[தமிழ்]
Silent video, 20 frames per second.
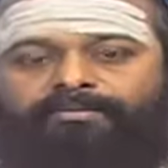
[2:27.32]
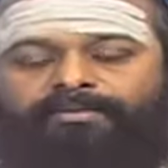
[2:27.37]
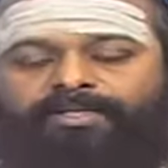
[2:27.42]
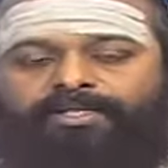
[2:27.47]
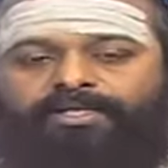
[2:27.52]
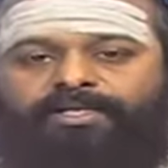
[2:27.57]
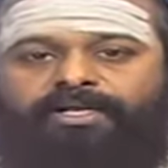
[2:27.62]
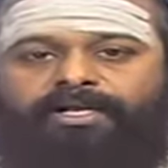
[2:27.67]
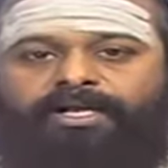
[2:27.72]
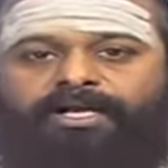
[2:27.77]

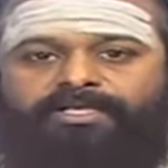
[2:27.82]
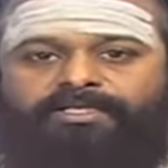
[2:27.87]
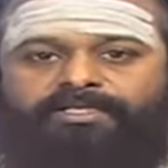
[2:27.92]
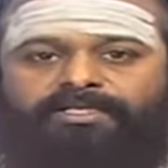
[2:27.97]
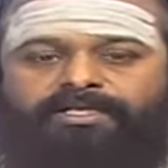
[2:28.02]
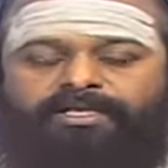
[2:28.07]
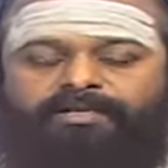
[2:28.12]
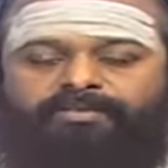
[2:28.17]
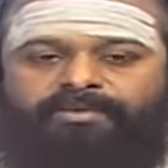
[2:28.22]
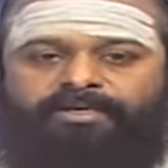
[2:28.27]
மிதுன
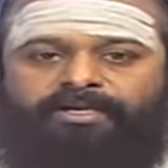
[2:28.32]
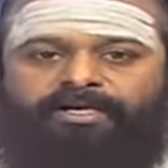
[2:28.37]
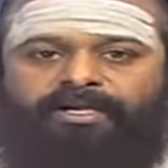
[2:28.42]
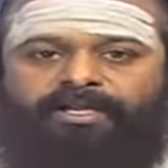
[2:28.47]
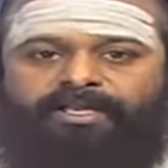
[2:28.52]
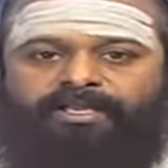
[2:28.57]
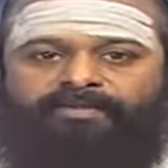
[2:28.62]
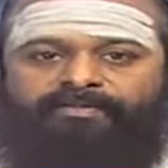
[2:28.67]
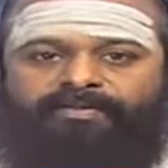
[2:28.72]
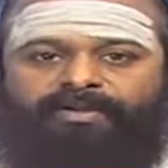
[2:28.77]
ராசி
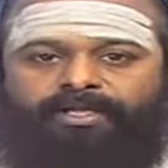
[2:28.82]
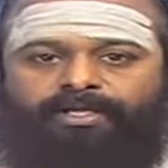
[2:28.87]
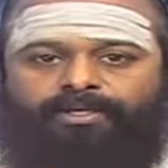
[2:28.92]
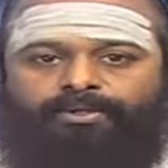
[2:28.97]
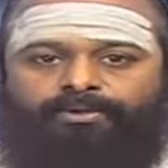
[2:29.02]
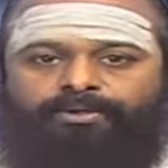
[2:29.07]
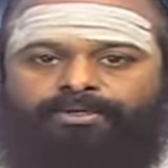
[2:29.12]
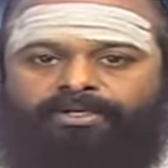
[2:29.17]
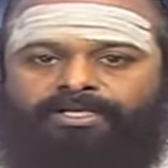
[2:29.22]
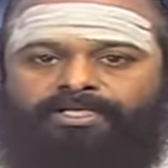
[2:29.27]
என்பவர்களே
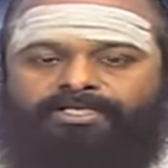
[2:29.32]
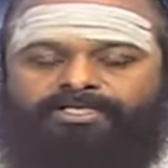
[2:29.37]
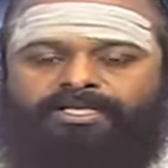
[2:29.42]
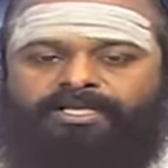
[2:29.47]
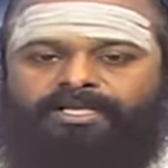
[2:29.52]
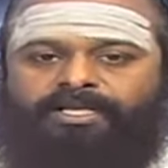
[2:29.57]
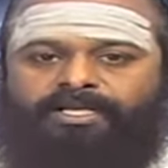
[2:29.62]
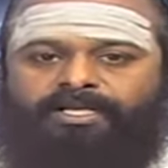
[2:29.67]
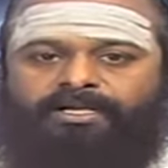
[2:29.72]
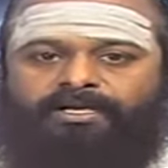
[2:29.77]
வெளியூருக்கு
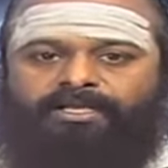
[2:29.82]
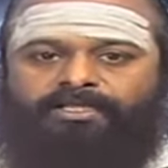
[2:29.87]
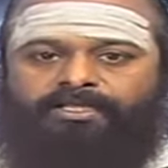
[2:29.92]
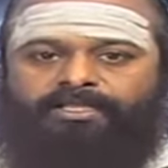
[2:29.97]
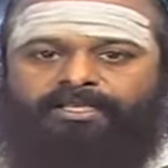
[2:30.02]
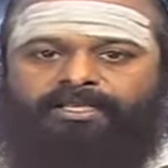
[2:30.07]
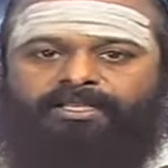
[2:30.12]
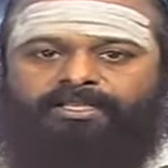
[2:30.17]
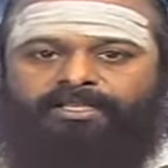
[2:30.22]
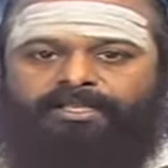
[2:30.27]
செல்ல
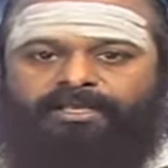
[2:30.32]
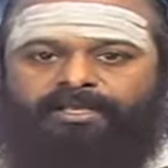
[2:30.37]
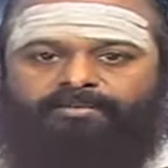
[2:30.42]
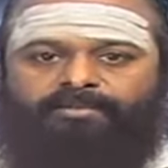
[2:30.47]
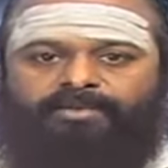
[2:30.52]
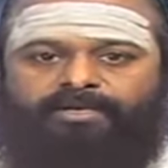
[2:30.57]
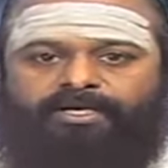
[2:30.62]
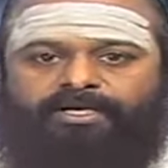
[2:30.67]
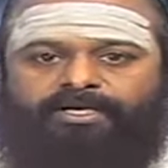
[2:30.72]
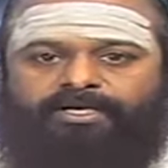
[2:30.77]
காத்திருந்த
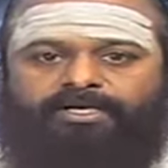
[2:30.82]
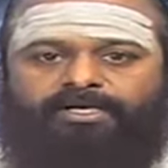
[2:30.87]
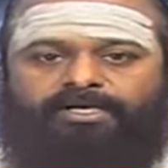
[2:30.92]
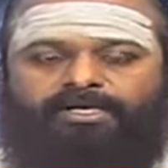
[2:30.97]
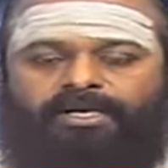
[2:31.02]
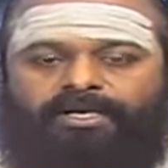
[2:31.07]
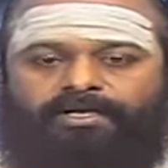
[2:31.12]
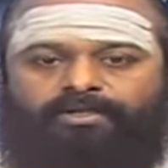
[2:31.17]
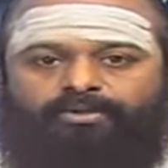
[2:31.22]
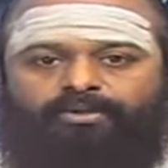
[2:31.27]
அன்பர்களுக்கு
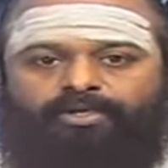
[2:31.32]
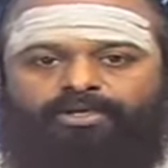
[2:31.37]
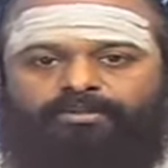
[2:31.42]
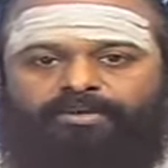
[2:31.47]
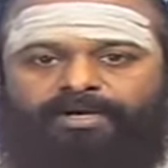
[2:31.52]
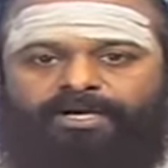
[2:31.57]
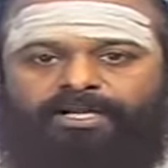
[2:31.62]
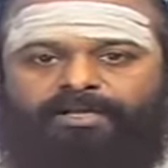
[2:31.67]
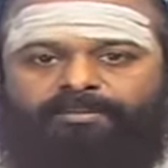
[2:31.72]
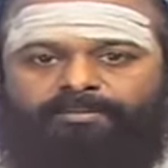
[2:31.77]

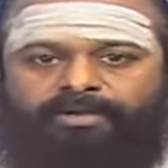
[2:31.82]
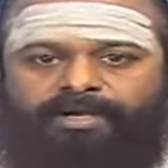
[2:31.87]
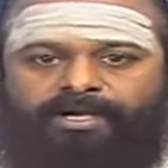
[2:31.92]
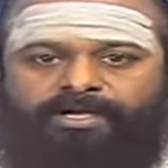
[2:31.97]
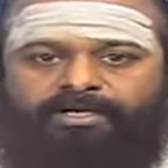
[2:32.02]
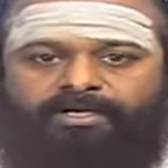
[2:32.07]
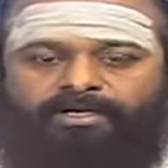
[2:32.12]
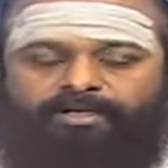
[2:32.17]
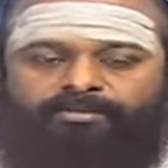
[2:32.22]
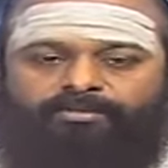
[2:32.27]
அனுகூலமான
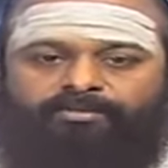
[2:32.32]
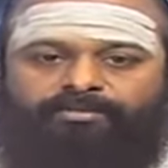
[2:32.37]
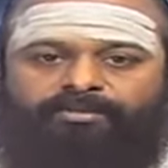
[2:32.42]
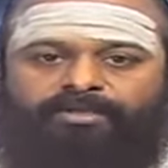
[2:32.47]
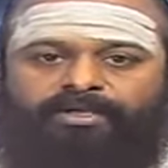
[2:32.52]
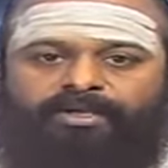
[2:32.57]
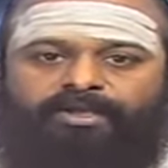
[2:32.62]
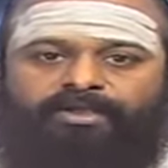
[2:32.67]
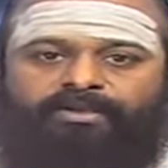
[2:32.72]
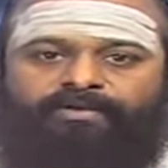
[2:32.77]
பலன்களும்
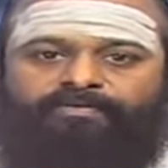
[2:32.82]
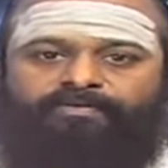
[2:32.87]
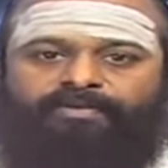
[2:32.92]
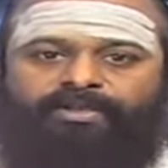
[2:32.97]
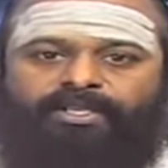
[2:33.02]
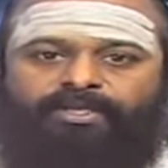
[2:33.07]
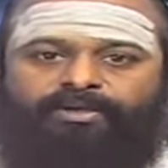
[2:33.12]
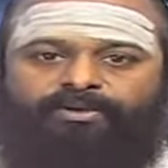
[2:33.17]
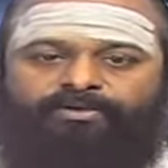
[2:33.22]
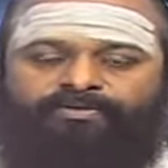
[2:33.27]

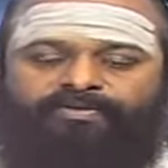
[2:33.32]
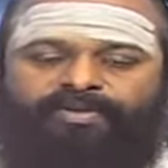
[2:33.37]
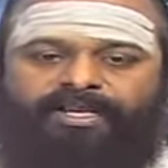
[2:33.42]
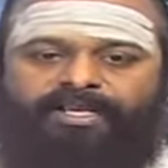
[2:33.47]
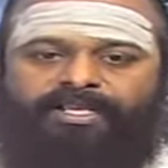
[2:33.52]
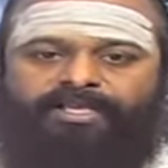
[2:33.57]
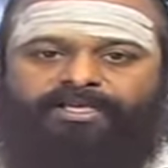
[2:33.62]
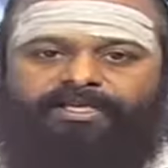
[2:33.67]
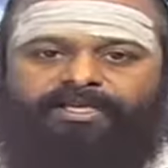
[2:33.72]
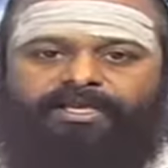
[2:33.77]
வெளியூர்
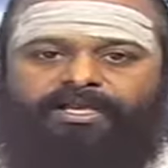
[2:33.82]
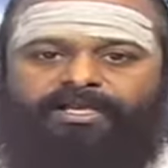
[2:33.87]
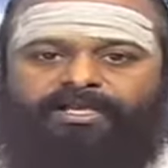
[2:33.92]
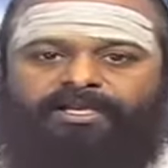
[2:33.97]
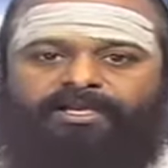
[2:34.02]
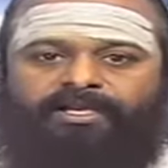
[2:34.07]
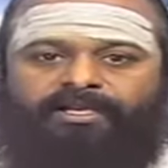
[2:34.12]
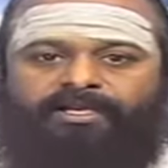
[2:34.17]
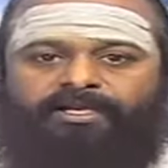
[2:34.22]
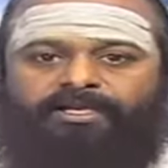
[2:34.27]

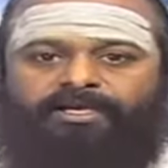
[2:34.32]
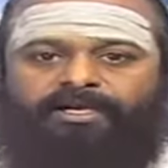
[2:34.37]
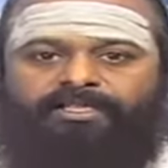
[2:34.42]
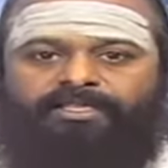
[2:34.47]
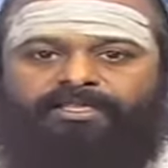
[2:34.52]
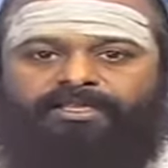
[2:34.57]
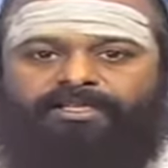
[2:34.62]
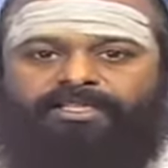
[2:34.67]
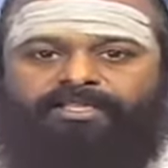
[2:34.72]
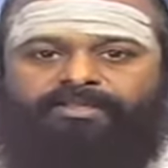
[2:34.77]
வேலைக்காக
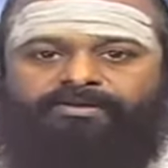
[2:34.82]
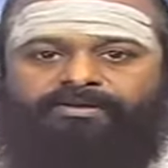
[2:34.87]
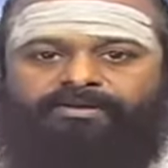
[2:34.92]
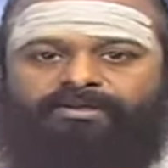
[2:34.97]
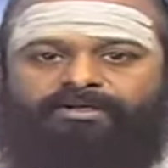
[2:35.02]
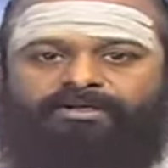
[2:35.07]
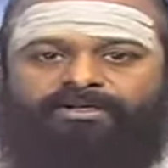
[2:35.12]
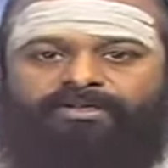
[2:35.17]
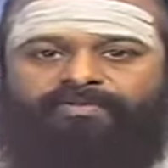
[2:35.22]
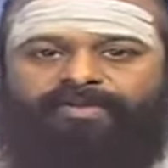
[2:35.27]

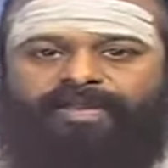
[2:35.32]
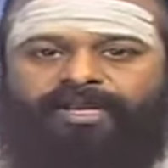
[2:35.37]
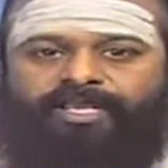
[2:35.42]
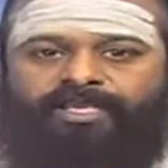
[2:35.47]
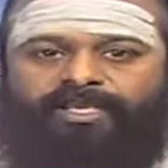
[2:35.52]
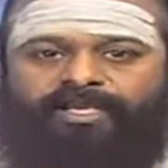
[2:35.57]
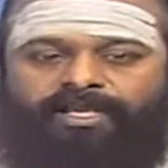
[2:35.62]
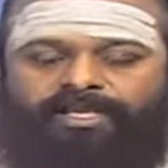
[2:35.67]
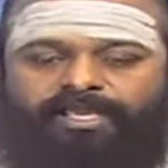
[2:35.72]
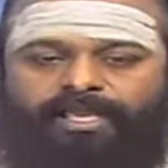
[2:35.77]
காத்திருந்தவர்களுக்கு
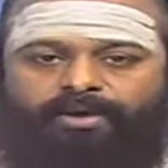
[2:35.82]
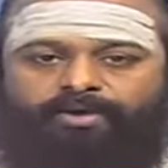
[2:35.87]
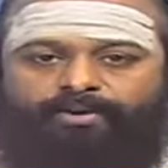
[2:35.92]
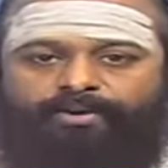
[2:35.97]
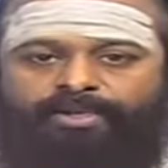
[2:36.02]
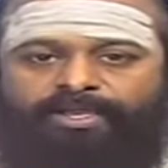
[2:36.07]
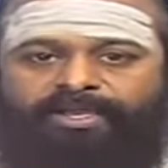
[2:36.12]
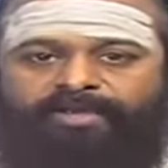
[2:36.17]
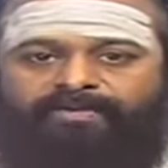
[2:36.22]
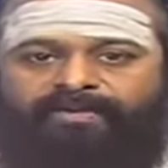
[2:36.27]
வேலை
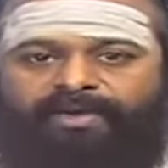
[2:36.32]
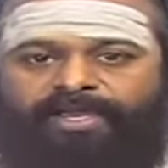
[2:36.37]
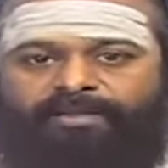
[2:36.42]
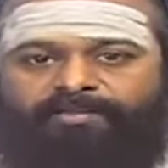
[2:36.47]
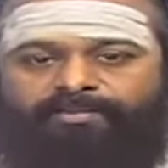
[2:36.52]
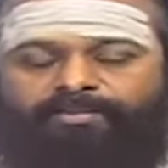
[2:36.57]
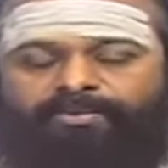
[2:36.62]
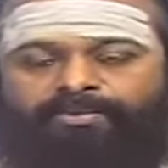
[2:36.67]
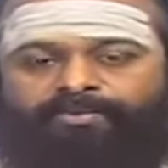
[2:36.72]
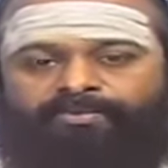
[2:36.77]
கிடைக்கக்கூடிய
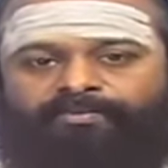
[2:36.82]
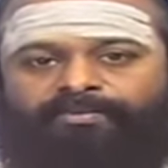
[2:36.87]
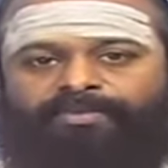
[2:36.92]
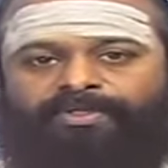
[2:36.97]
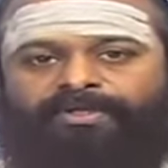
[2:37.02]
வாய்ப்பும்